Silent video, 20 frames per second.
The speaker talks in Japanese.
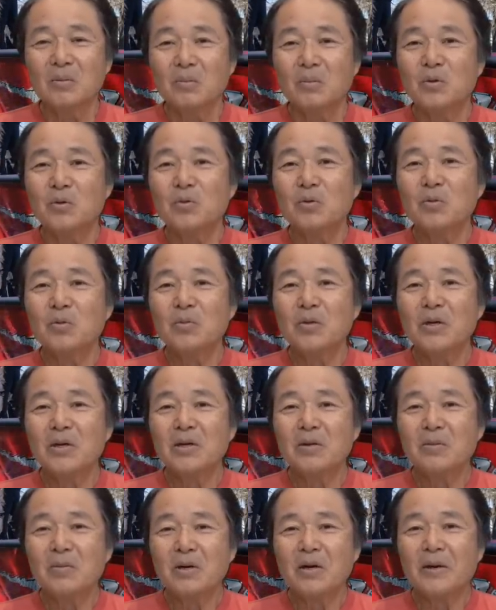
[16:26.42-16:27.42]
僕の場
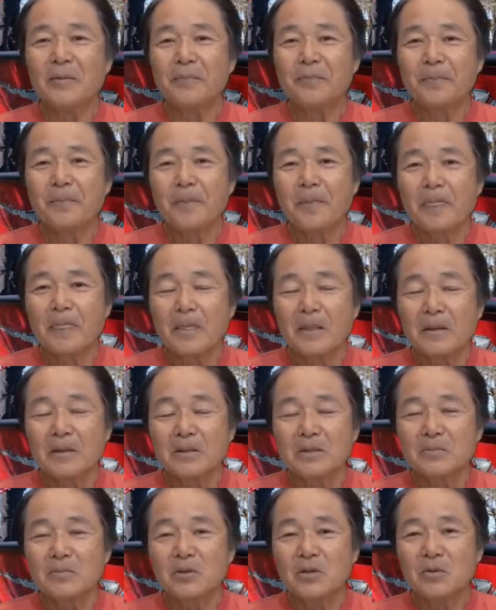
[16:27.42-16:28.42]
合は、
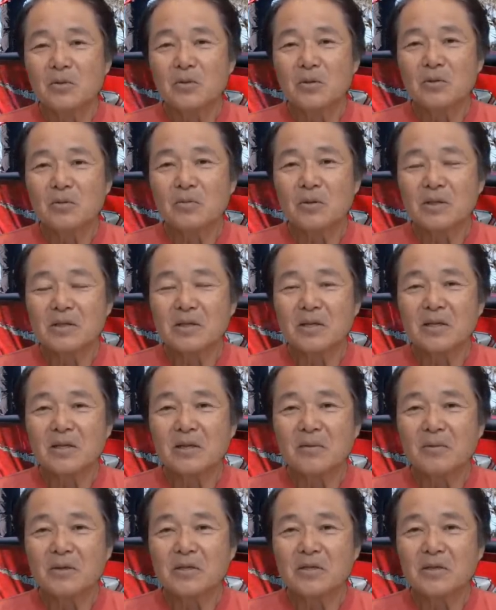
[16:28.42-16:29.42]
スプリットリンクは使っ
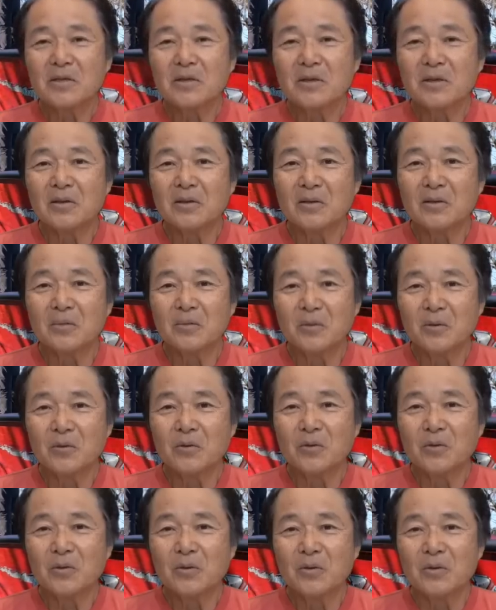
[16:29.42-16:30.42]
てませんけれど
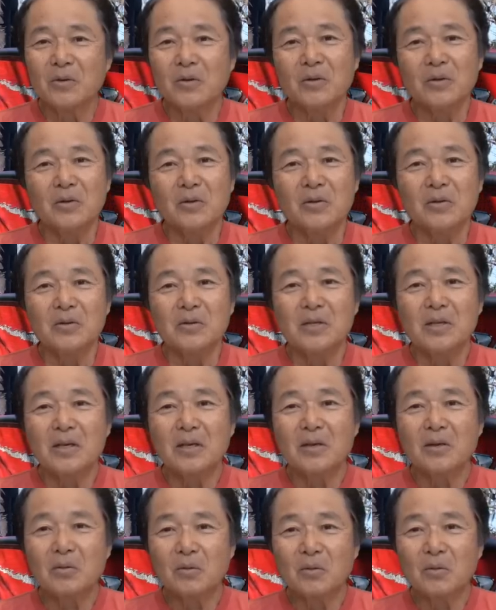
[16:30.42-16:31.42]
も、
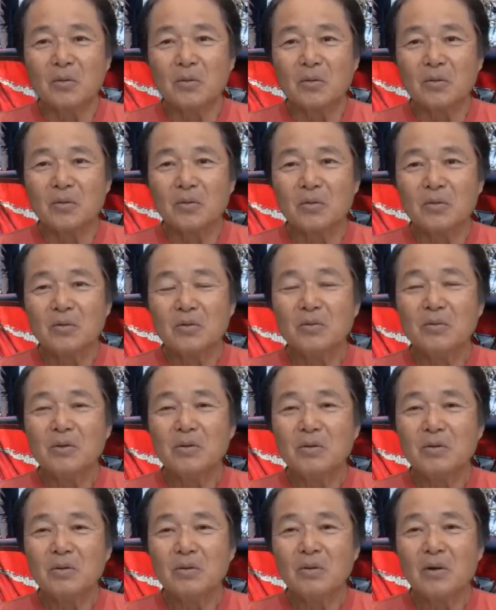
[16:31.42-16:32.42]
ザラの首
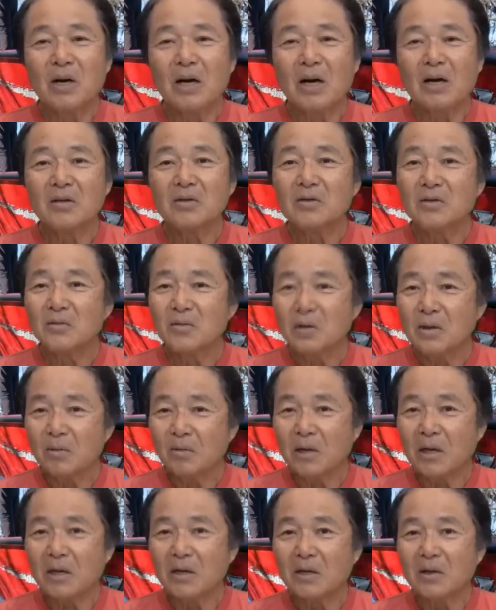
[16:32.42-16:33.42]
振りのアクション
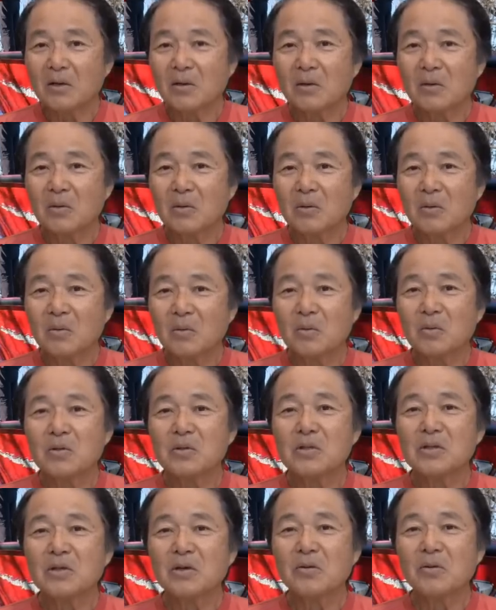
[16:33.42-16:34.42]
側、こっ
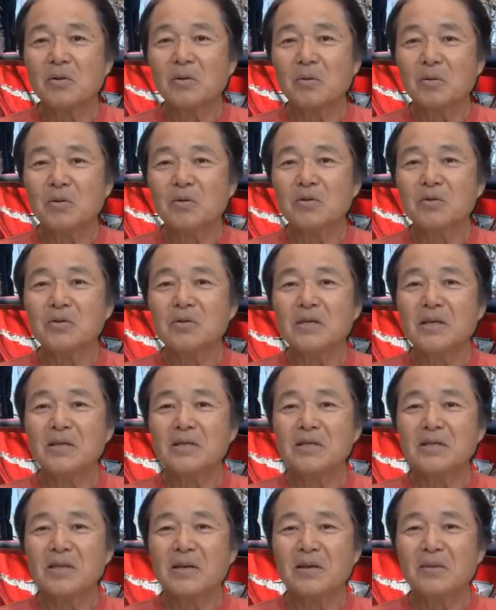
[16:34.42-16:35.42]
ち側を優
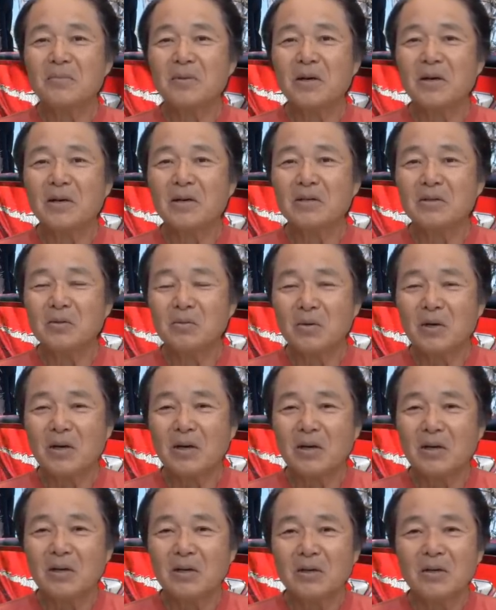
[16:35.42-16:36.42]
先したい場合に
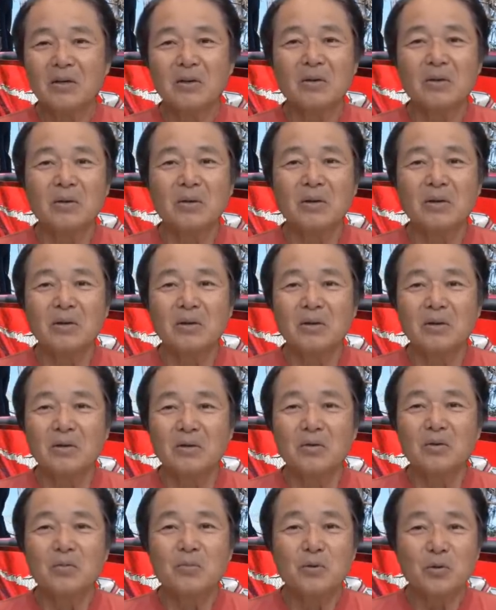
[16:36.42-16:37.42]
は、
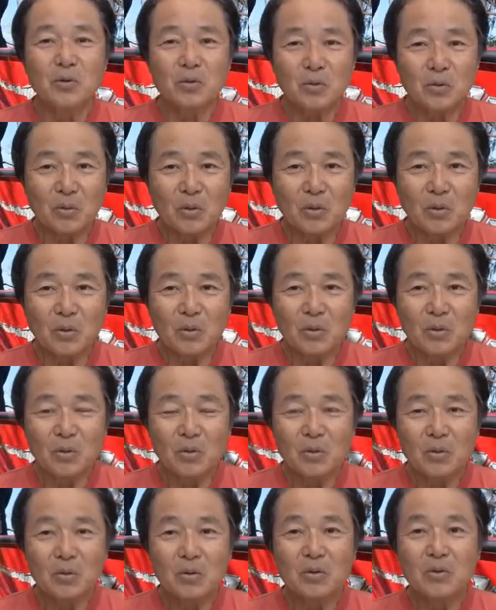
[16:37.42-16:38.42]
ループノット、
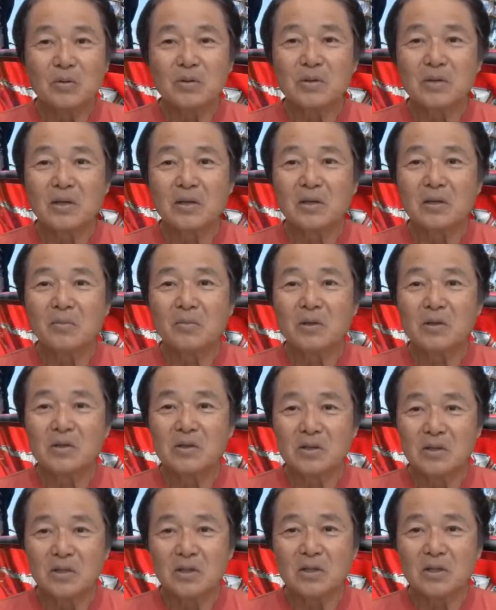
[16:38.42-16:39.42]
これを使ってます
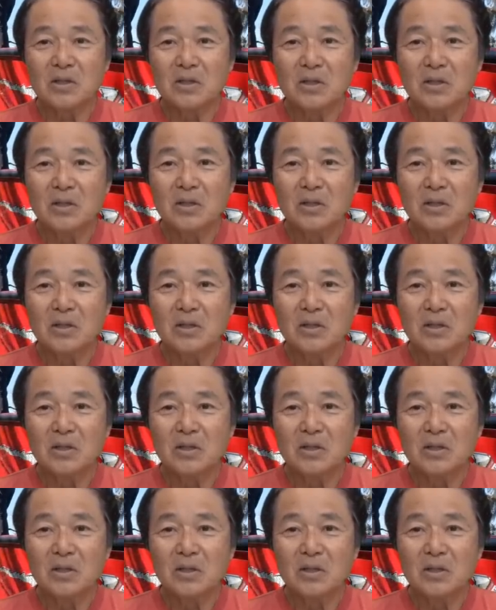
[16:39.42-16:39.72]
し、